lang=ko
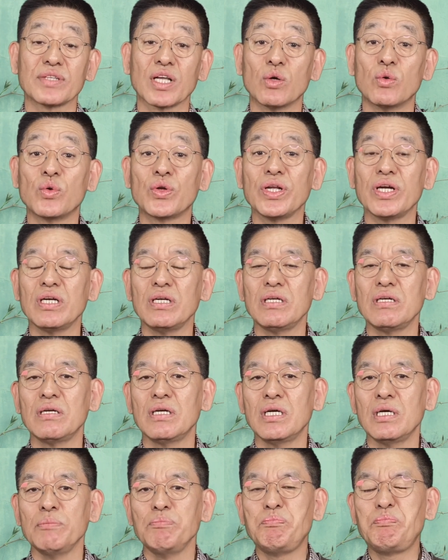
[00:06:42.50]
우리를
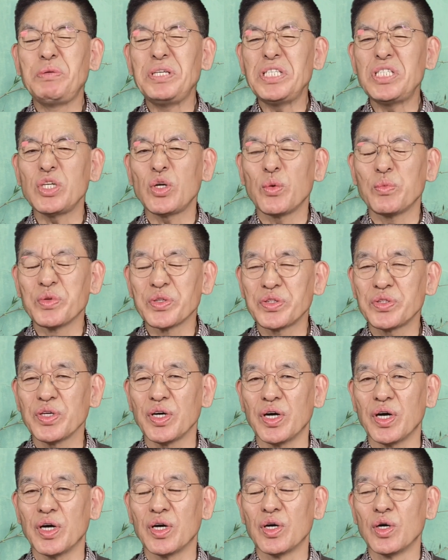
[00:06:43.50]

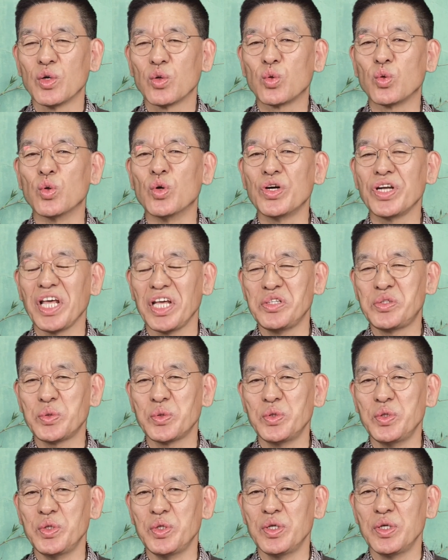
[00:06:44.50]
빚으로부터 구원해
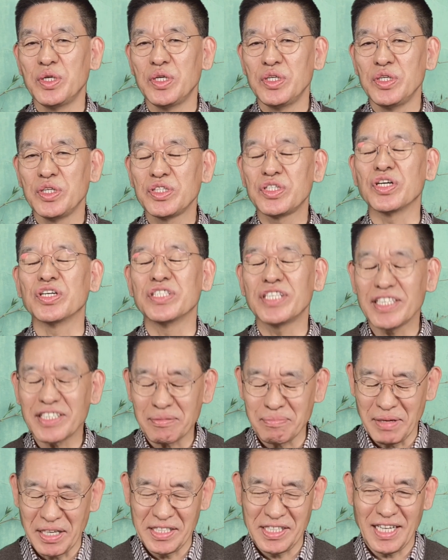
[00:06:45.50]
줄 경제적
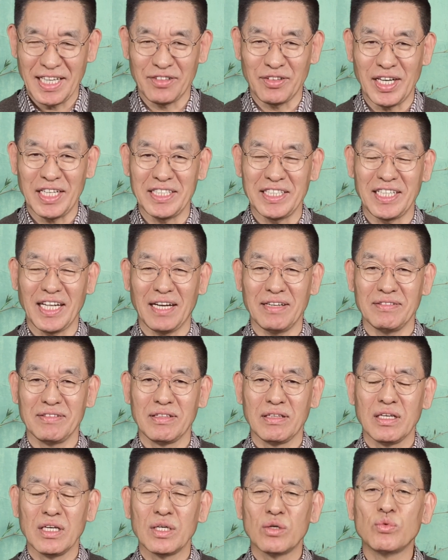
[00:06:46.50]
메시아도 아니다.
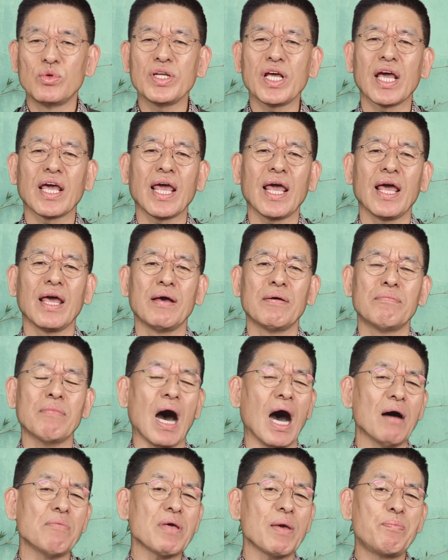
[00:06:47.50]
우리에게
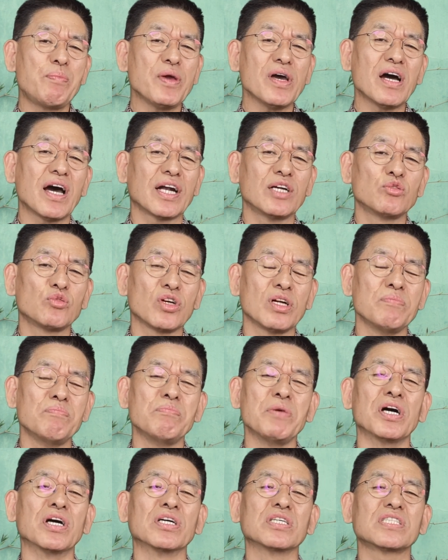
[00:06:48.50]
마음의 평안을 주는
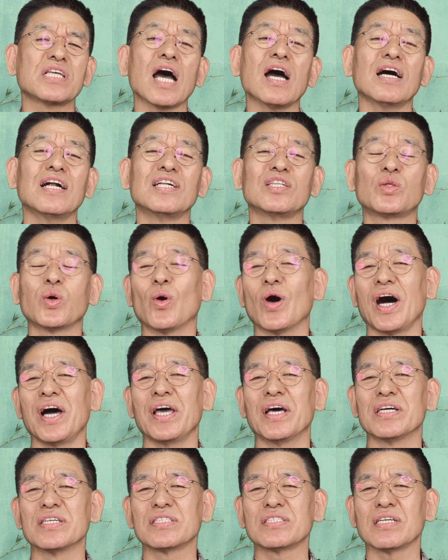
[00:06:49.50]
명상을
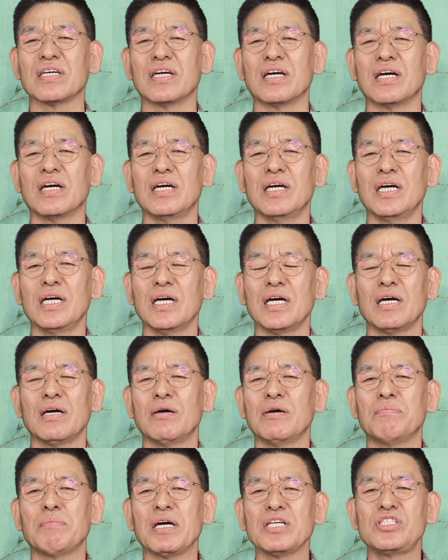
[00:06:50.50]
통하여서
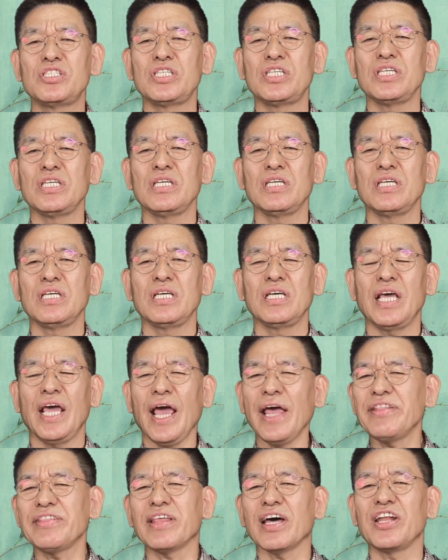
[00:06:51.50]
어, 마치 이
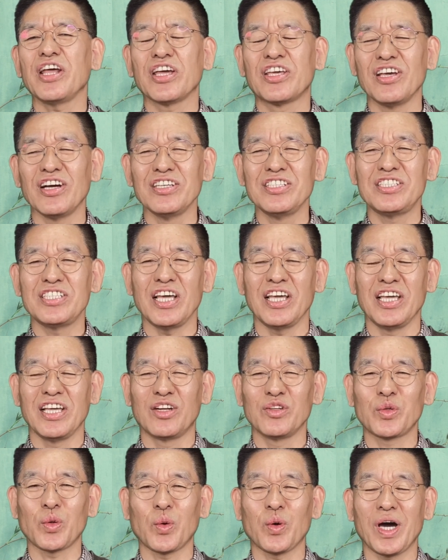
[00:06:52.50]
해탈의 경지에
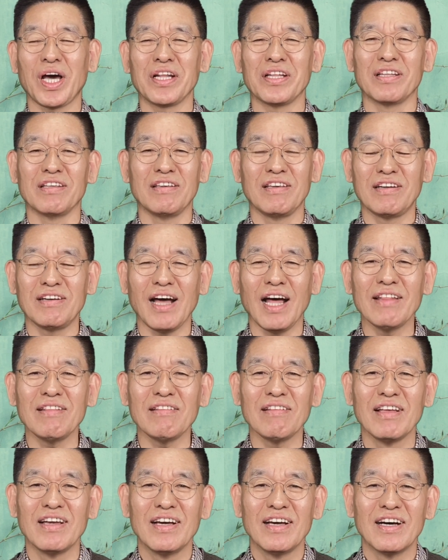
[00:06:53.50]
이르도록 하는
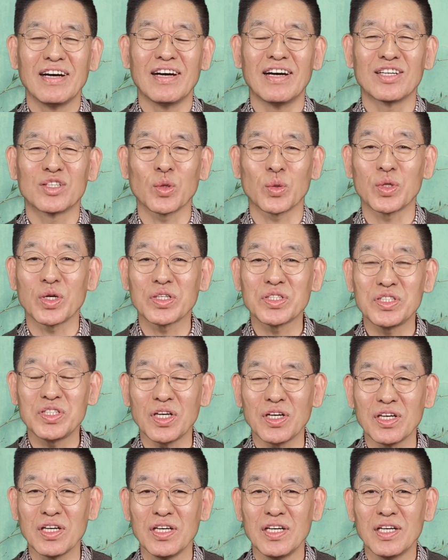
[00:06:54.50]
이러한 어,
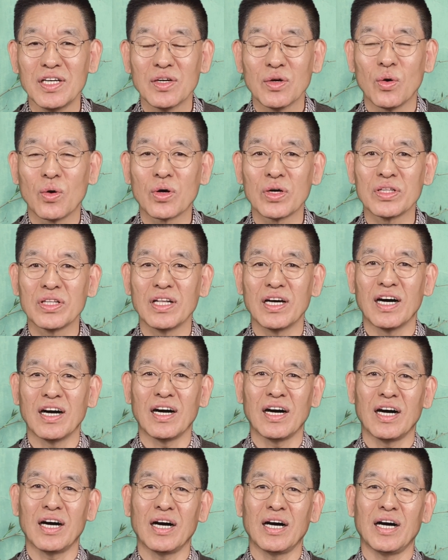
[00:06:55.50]
도덕적 혹은
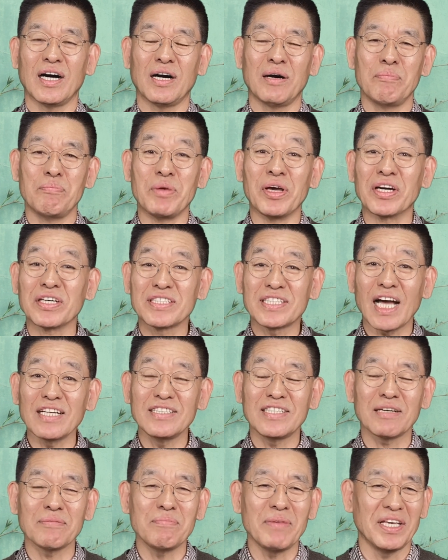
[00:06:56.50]
어,
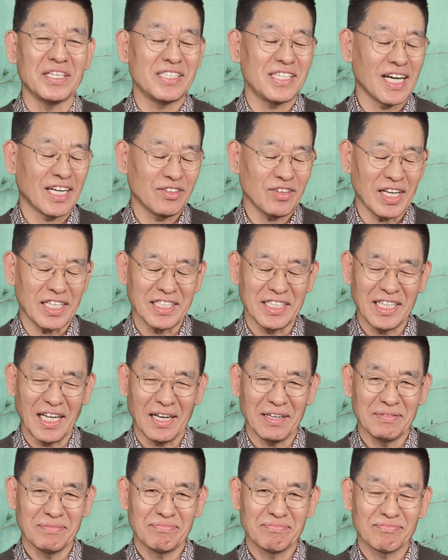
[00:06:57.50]
명상적 메시아도
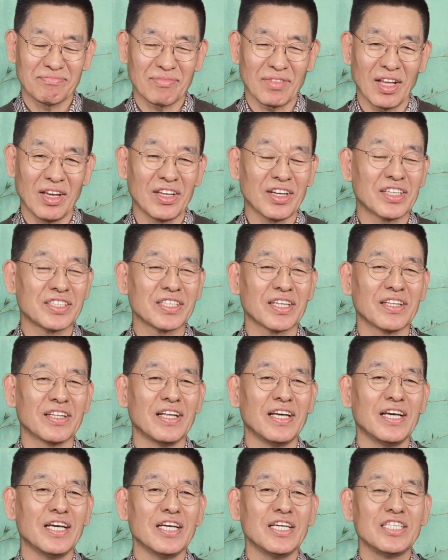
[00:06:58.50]
아니다. 예, 이것은
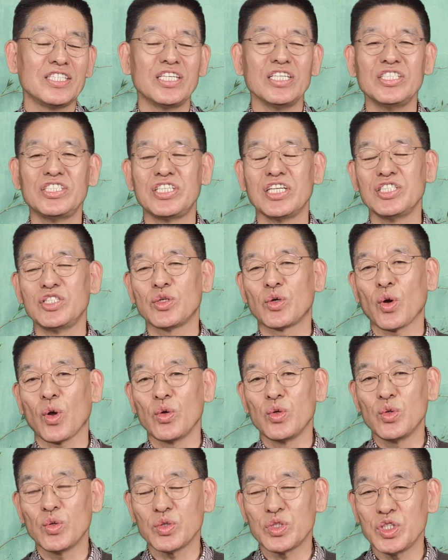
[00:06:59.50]

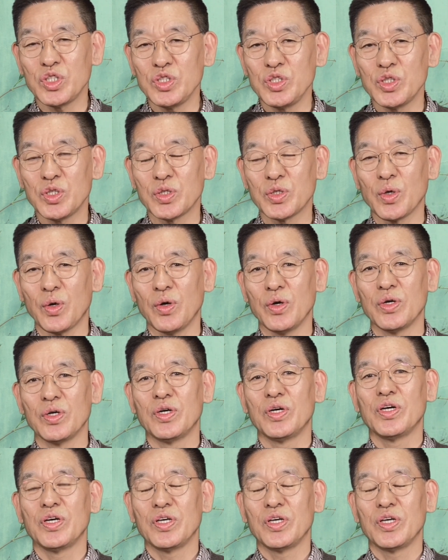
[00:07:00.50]
실질적으로 육신적으로